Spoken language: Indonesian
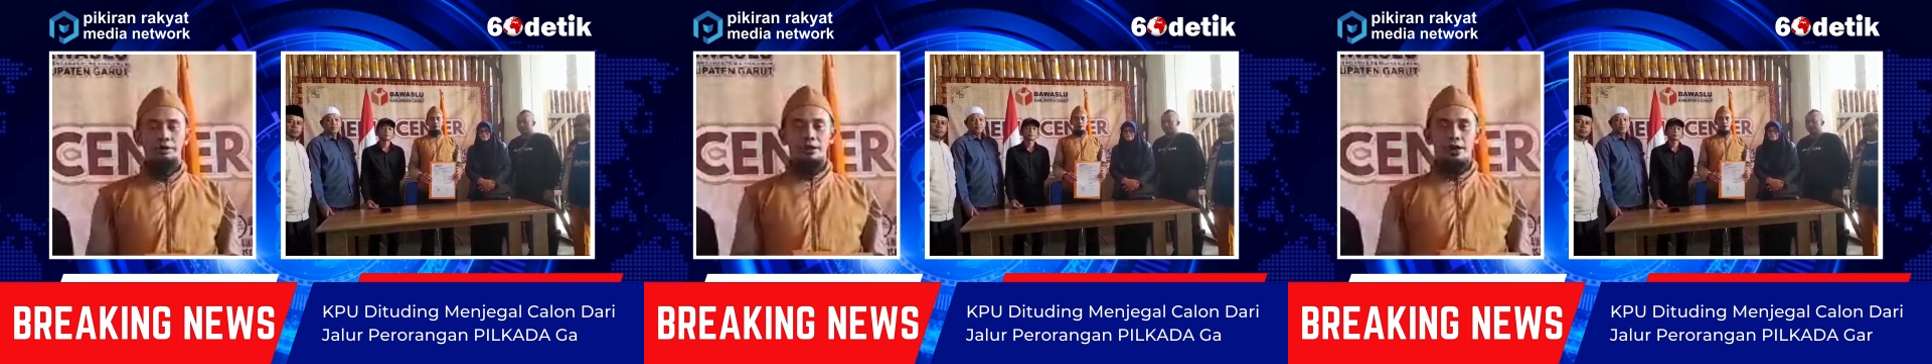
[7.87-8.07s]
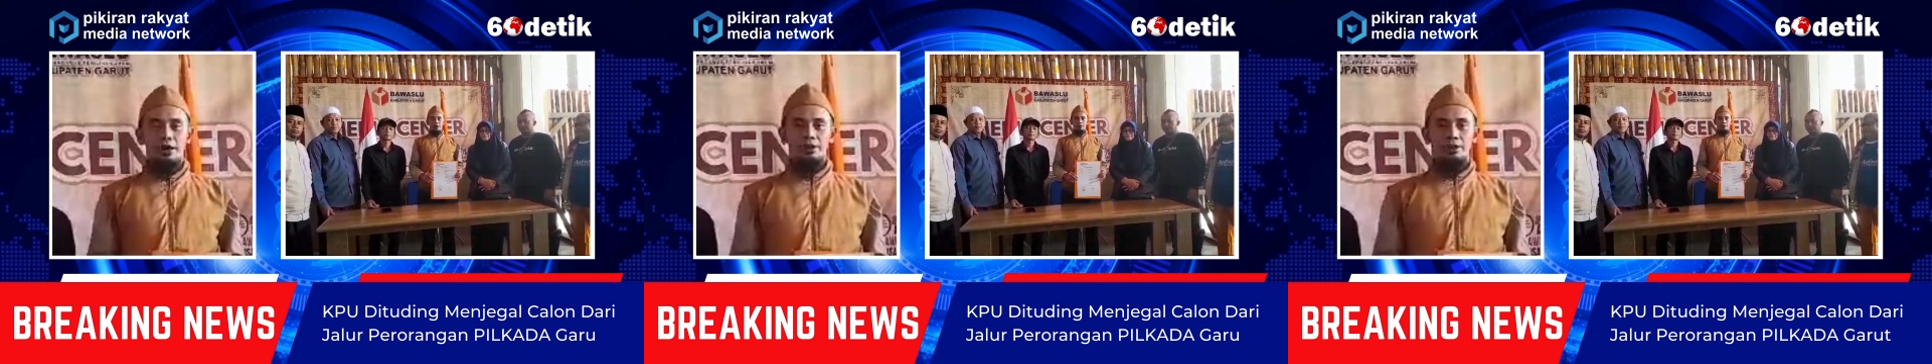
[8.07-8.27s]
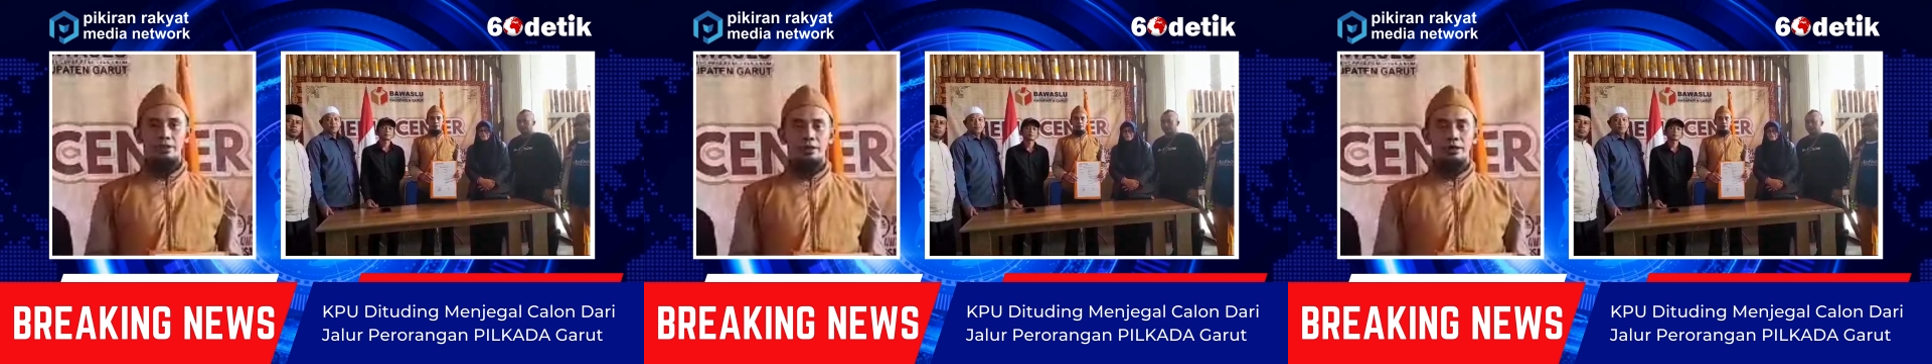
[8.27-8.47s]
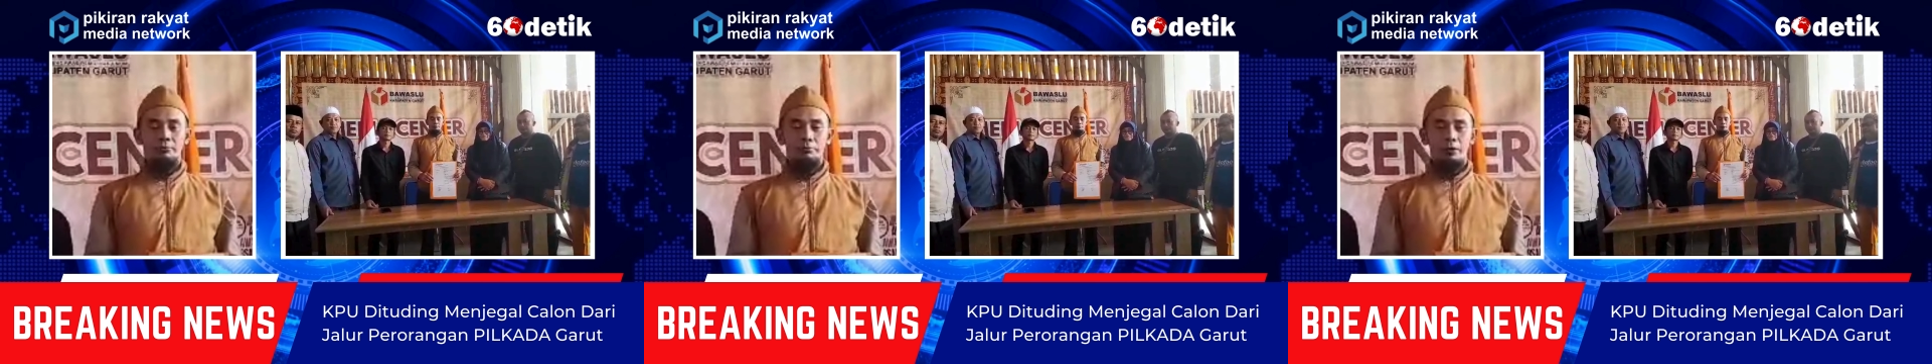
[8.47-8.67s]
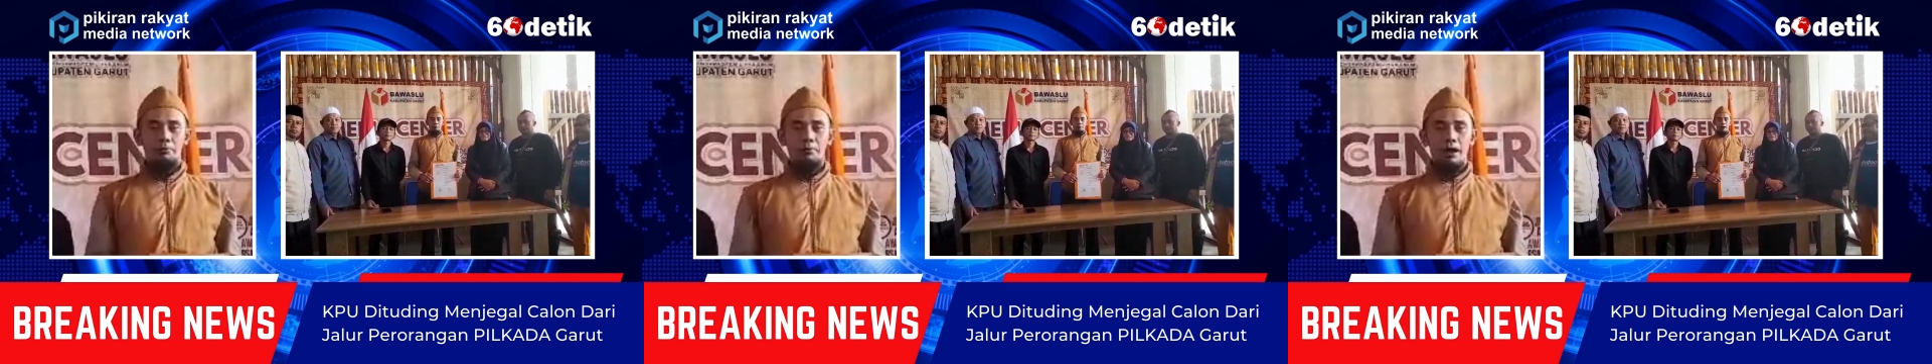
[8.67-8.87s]
dari
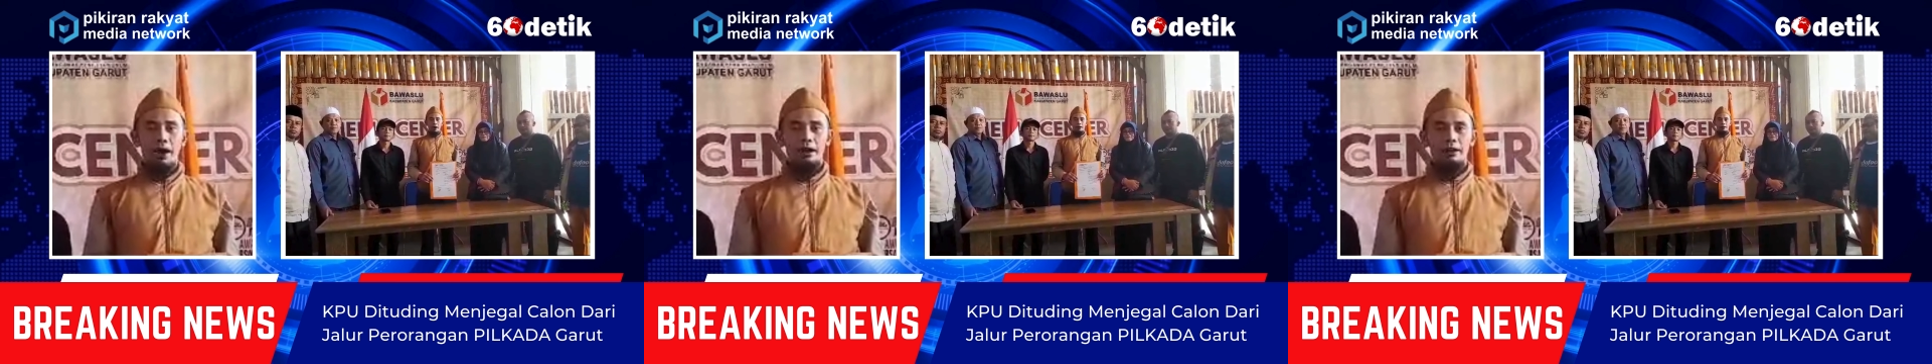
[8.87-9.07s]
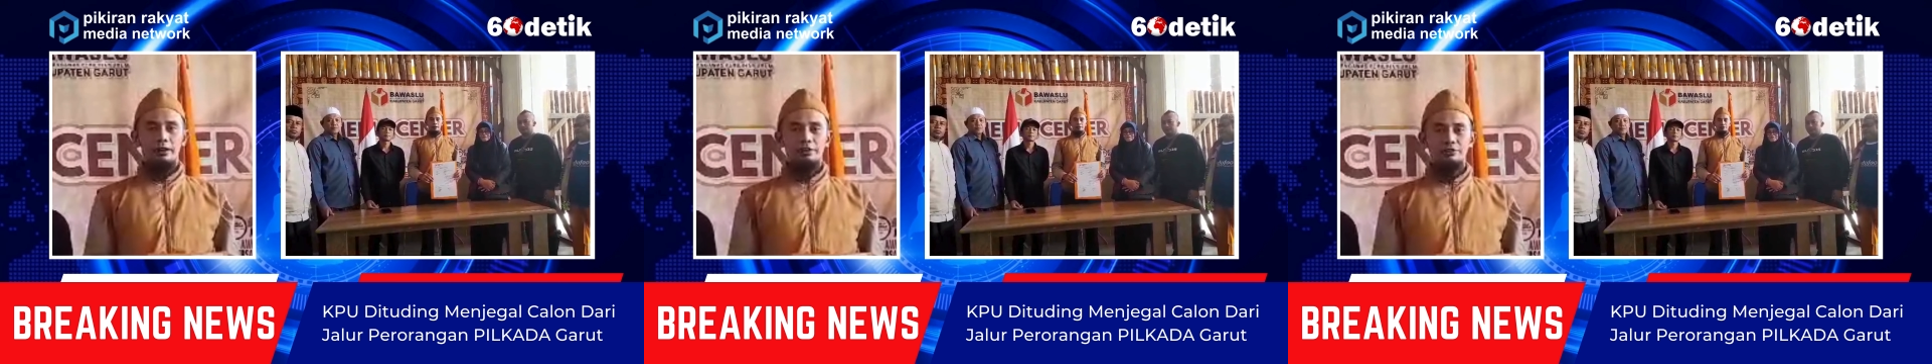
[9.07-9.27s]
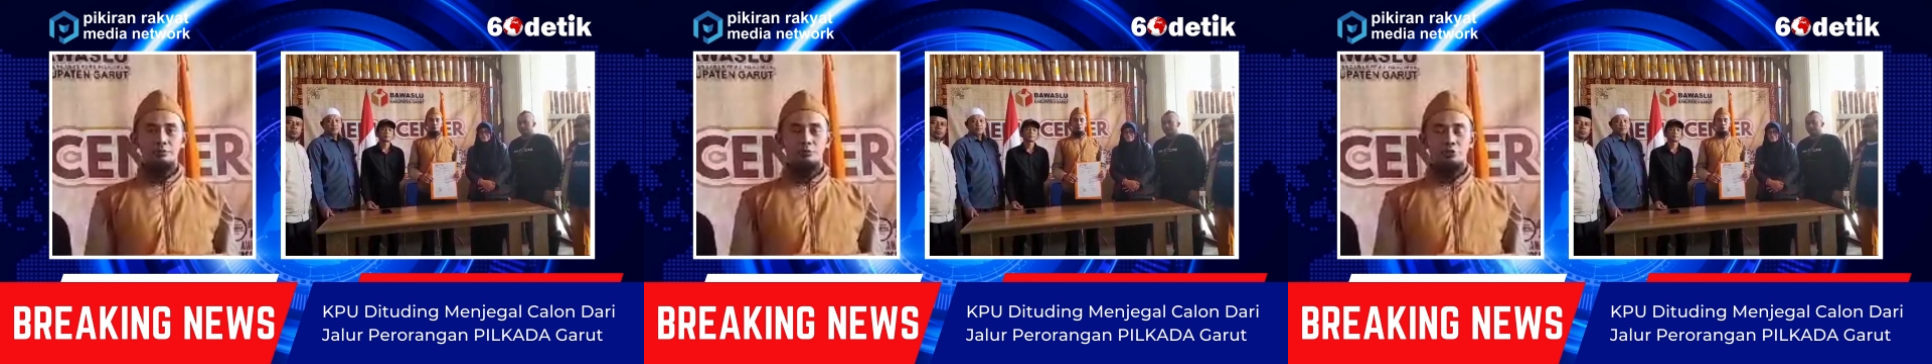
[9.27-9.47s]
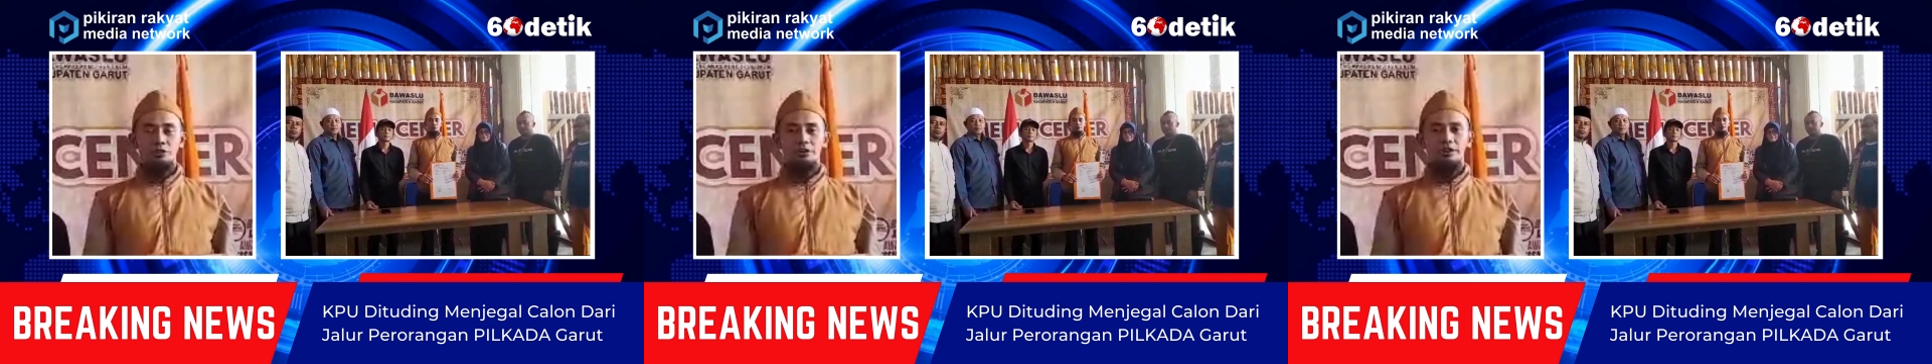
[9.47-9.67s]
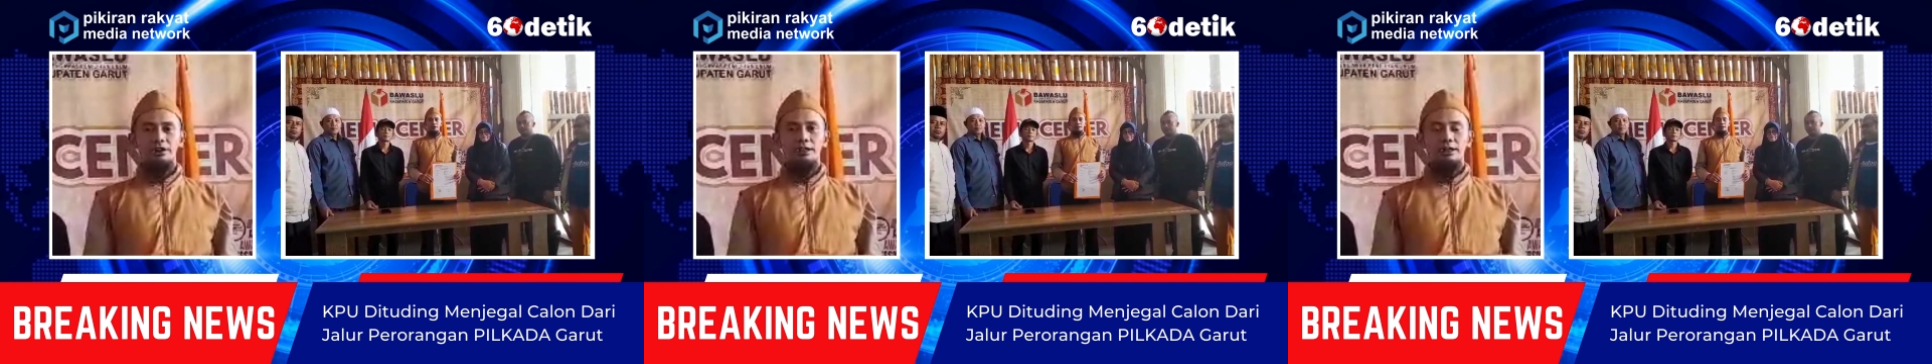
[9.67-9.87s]
Bapak Agis
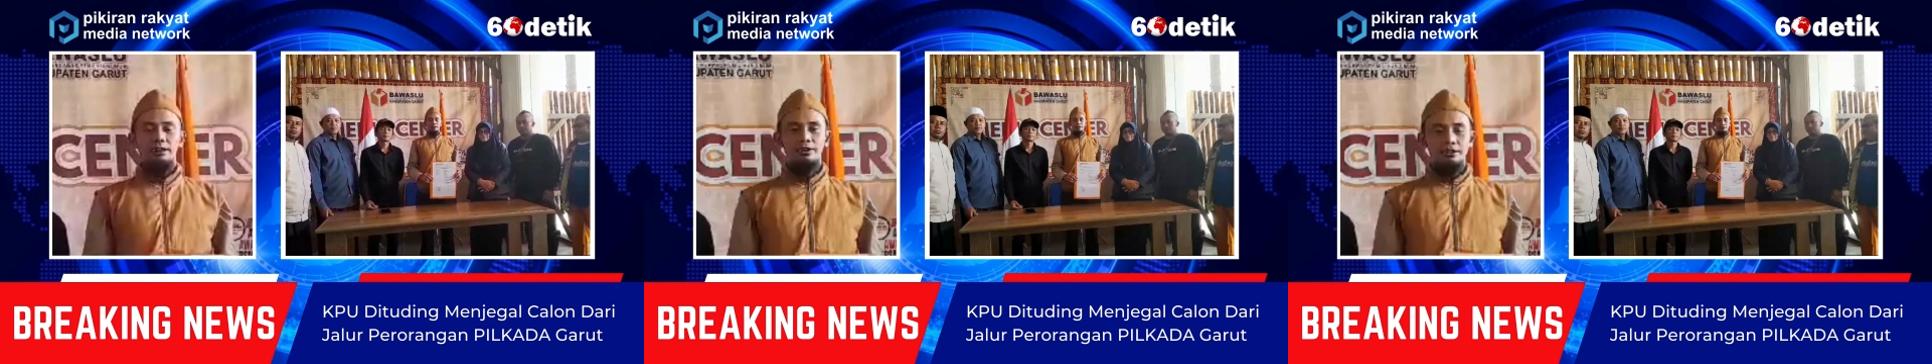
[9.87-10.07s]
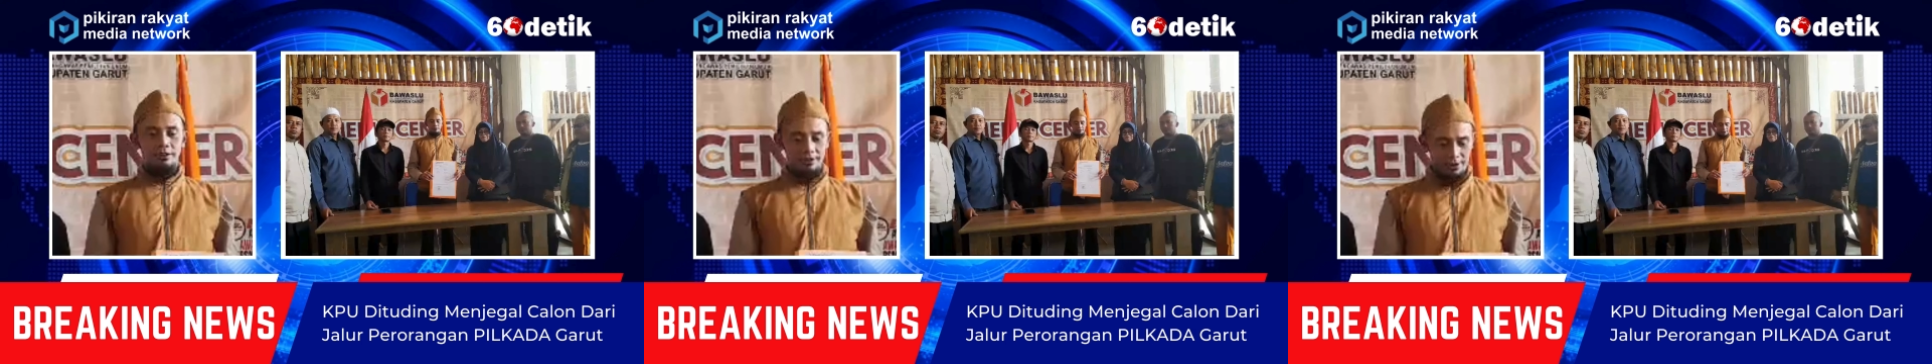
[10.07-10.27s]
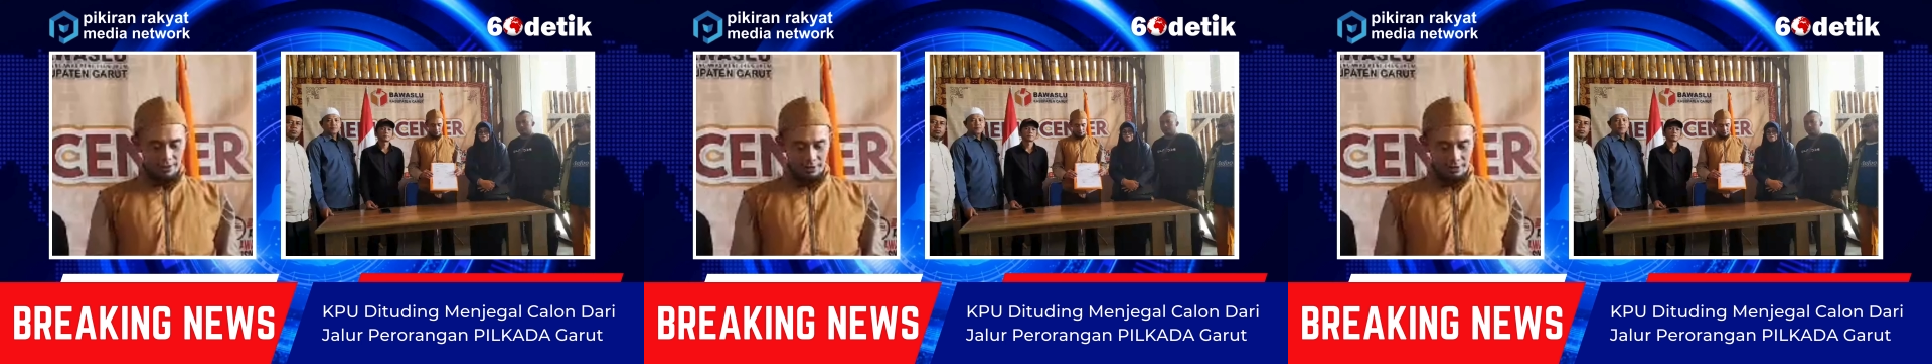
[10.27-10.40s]
Mukidin